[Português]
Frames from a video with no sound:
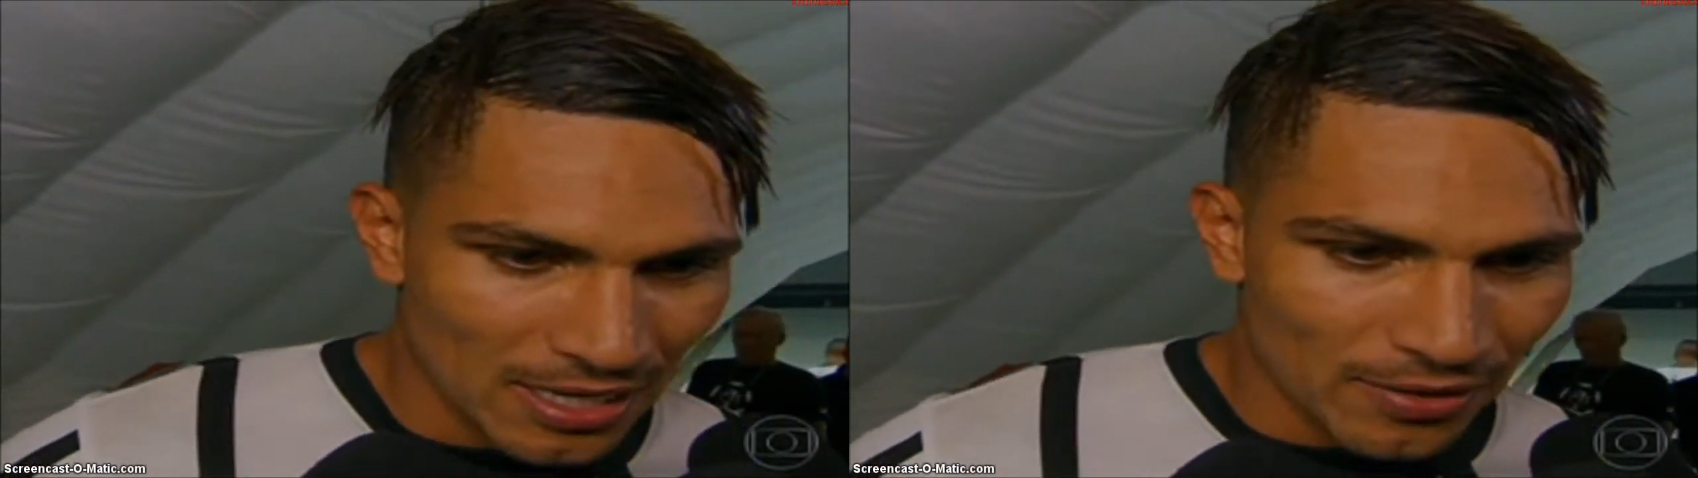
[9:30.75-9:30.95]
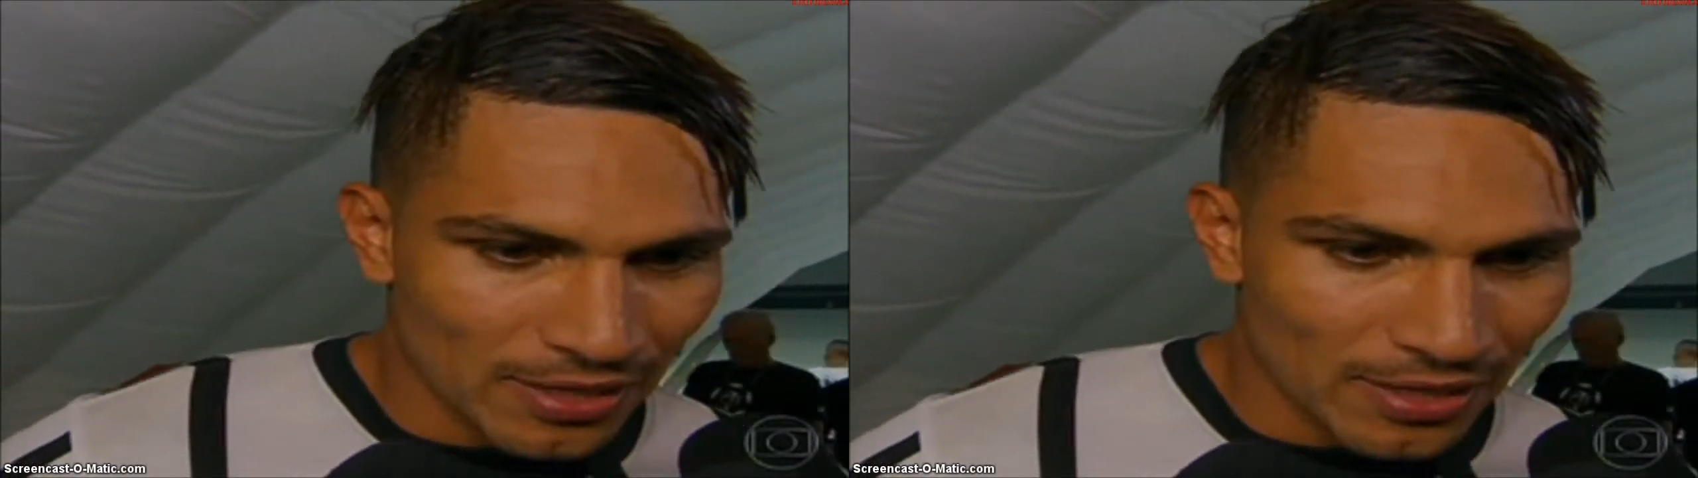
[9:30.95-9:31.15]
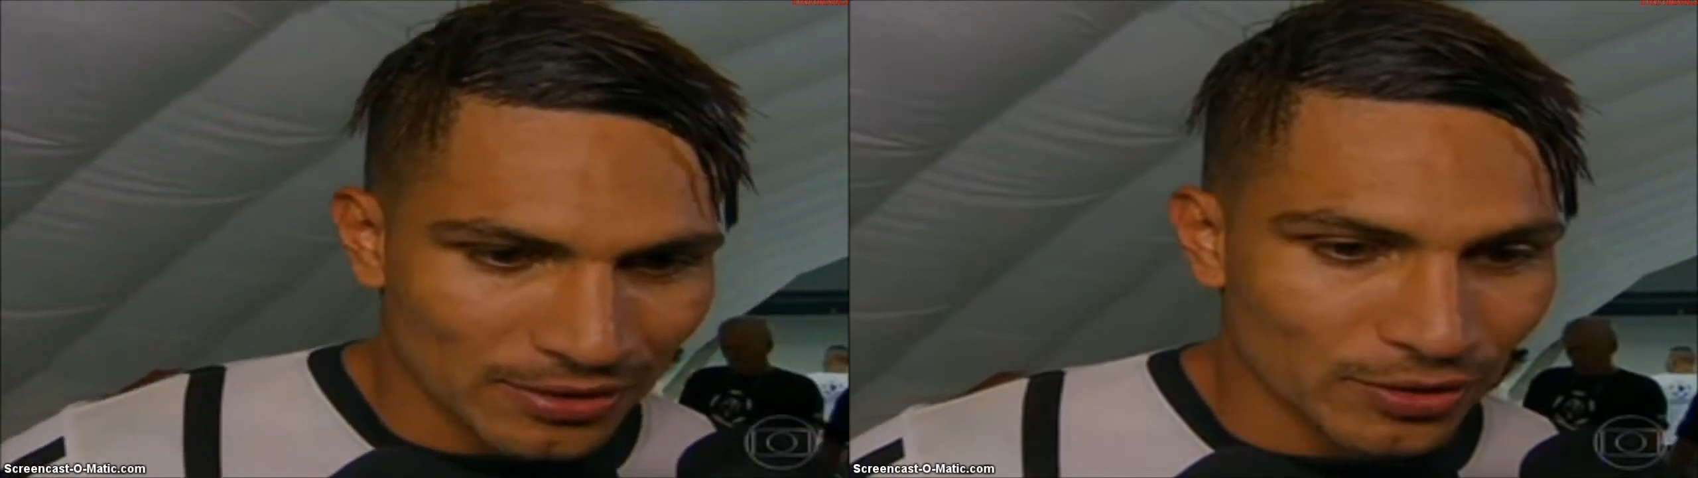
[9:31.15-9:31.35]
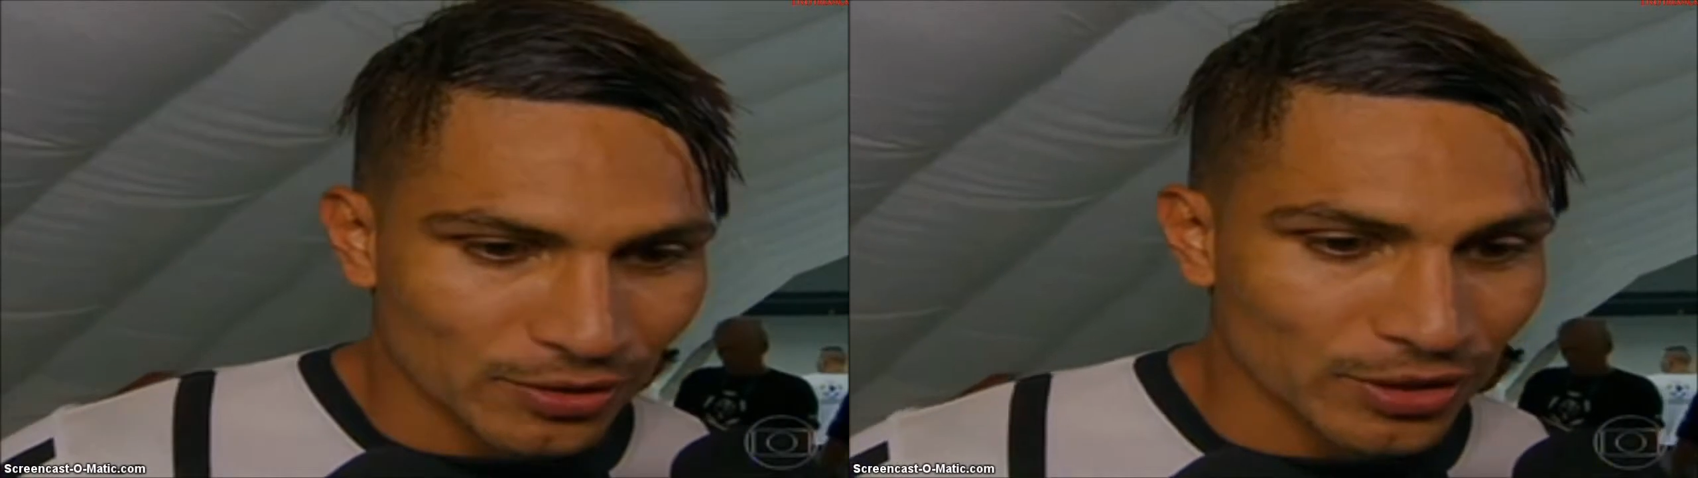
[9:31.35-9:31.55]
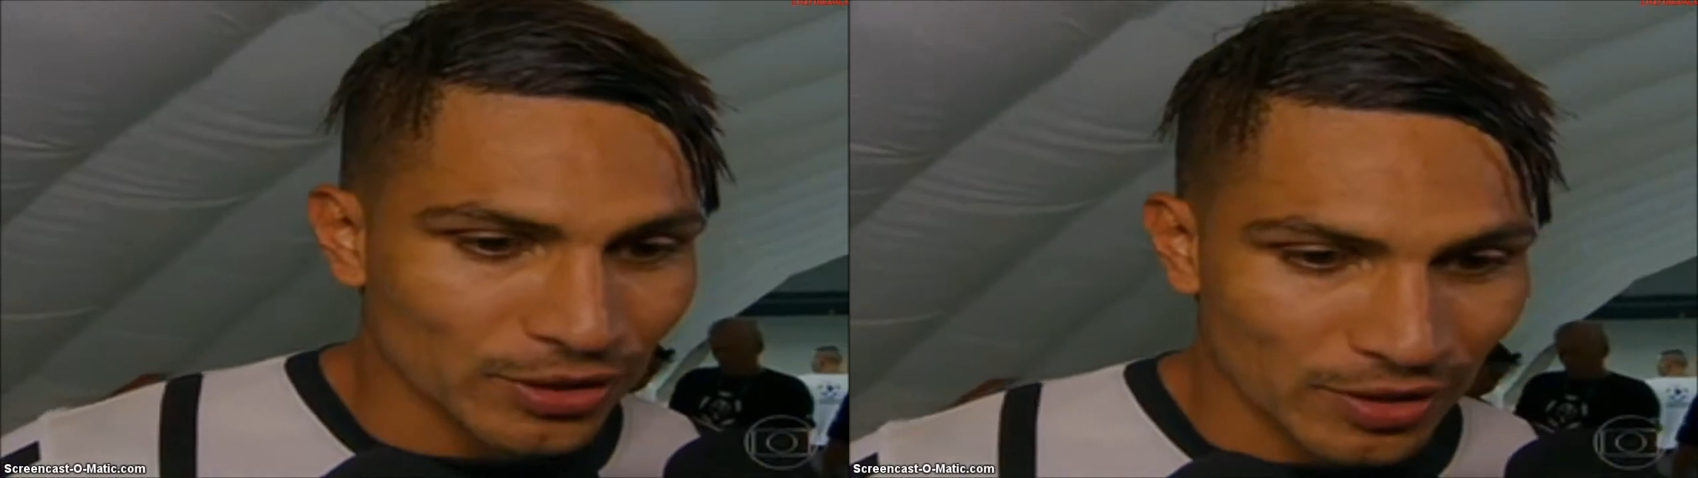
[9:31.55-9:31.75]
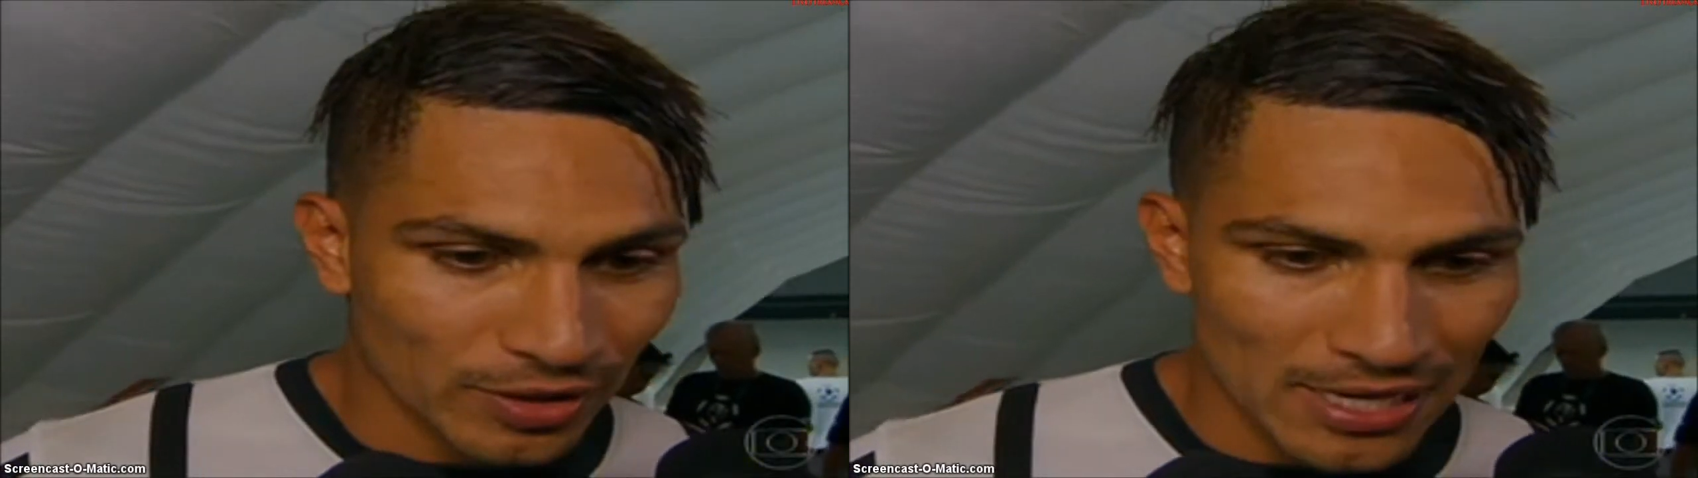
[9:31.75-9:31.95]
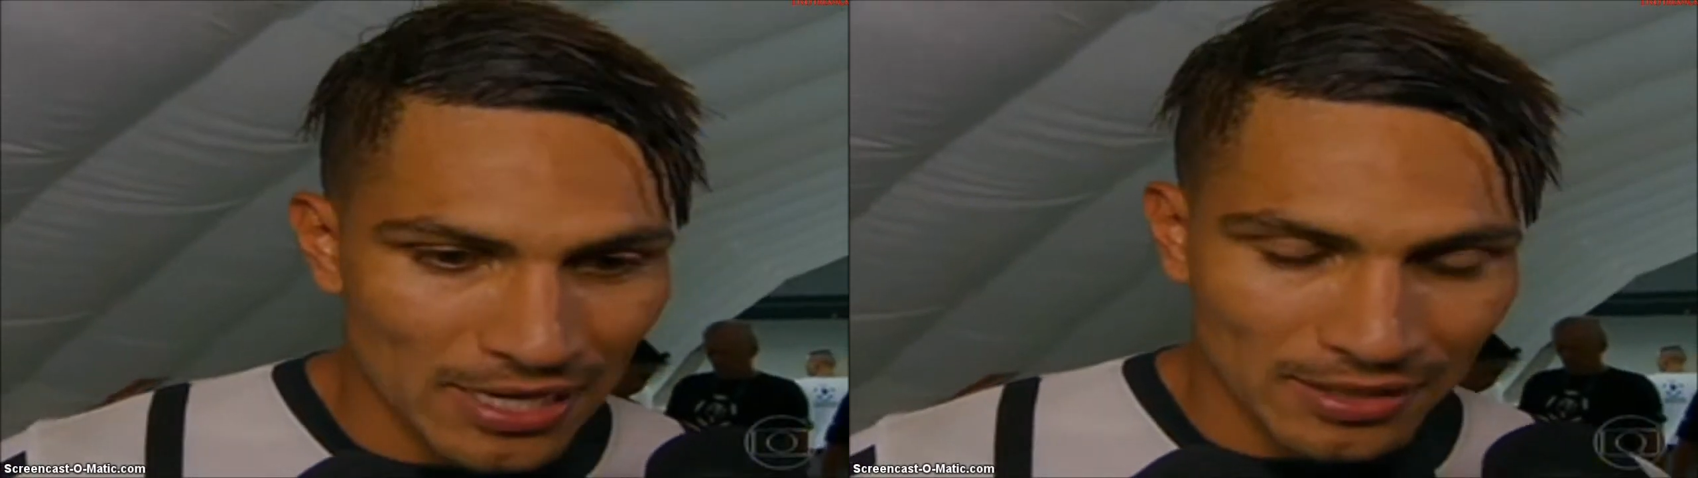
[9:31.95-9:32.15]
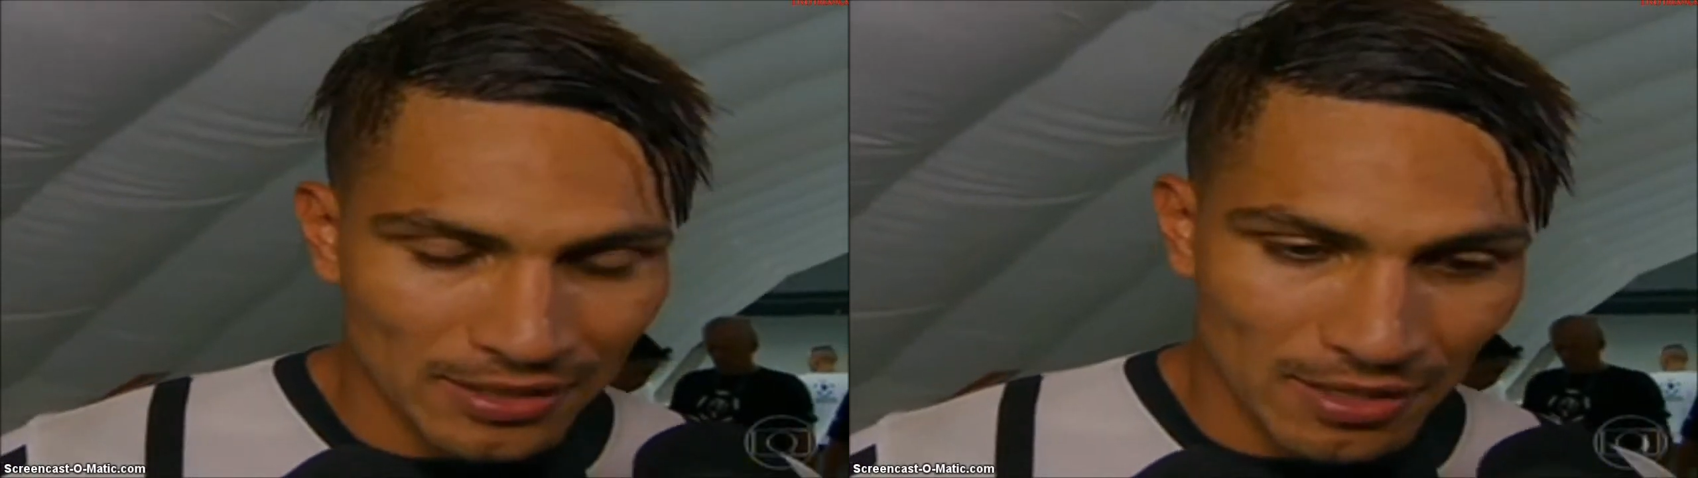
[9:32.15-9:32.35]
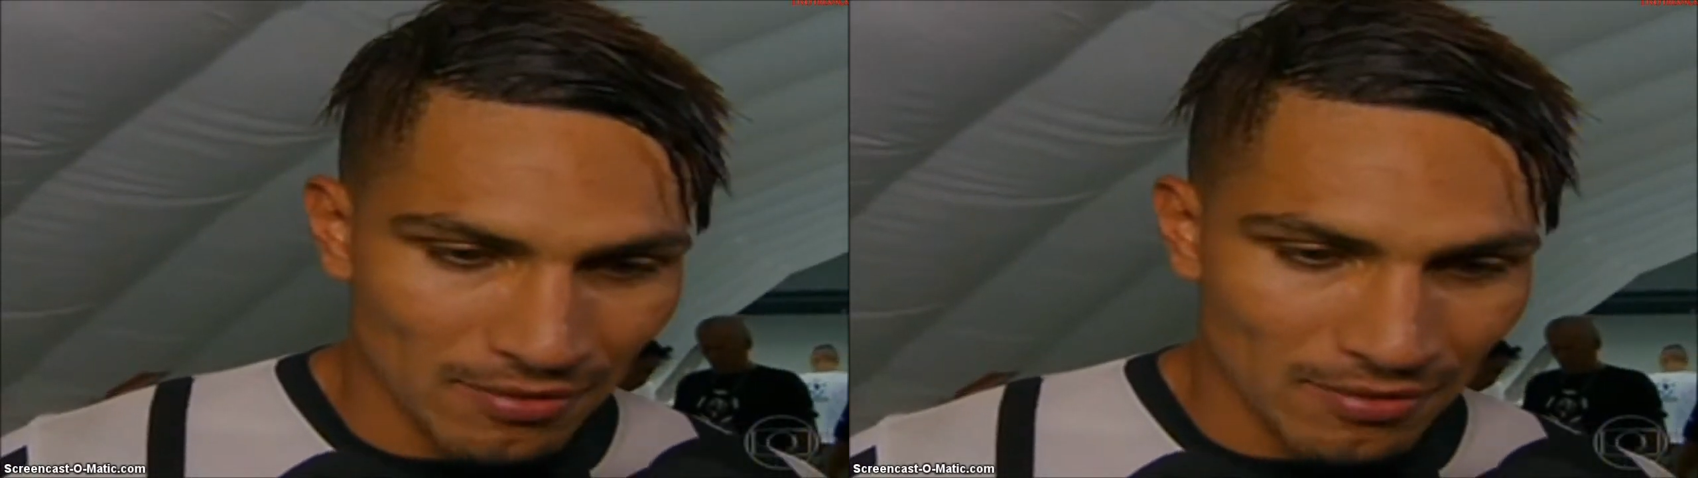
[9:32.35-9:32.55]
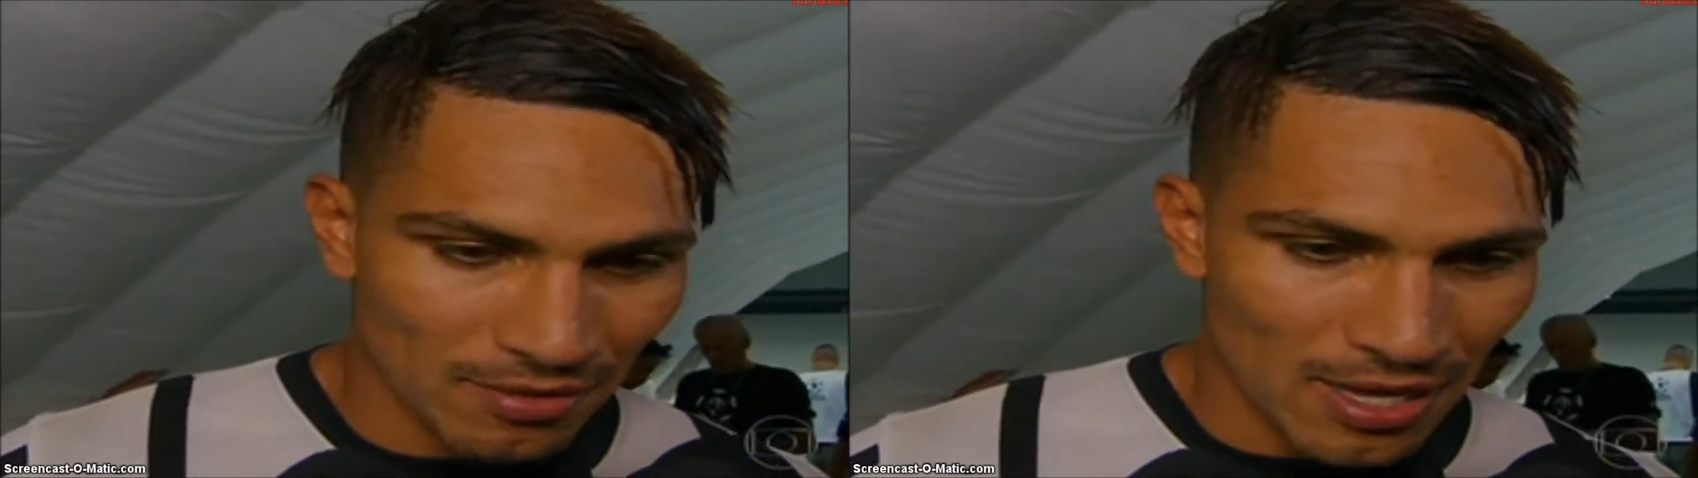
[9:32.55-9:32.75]
e agora sou torcedor dele.
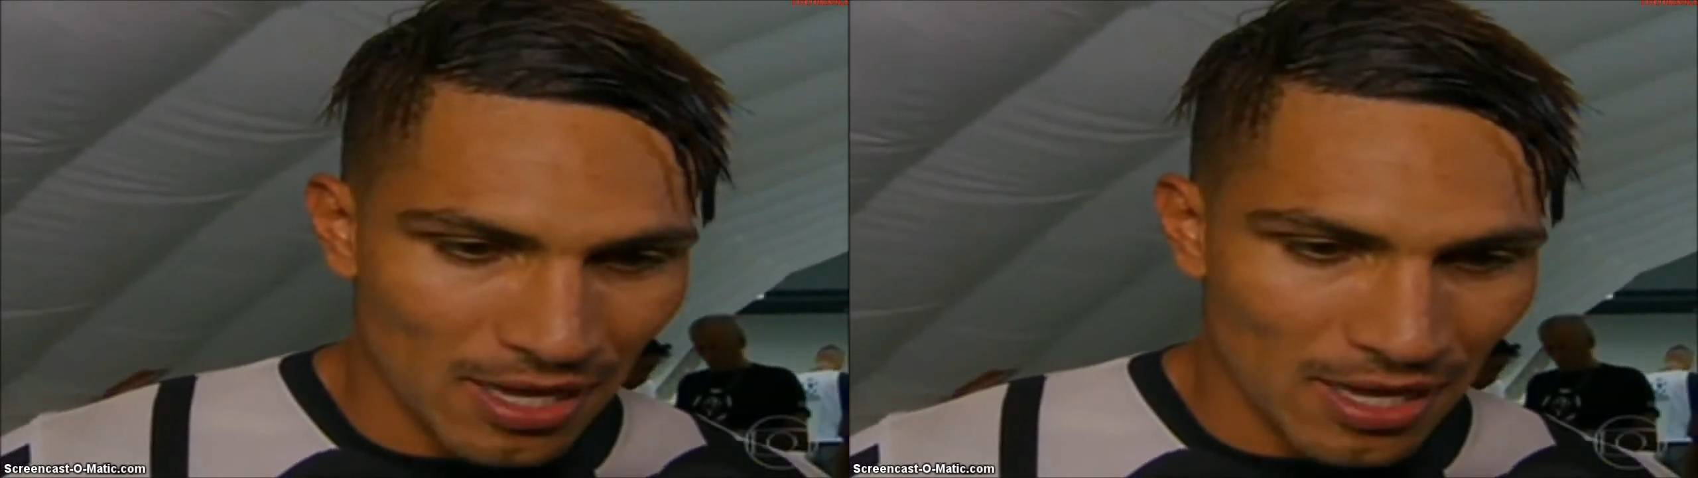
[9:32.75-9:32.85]
Então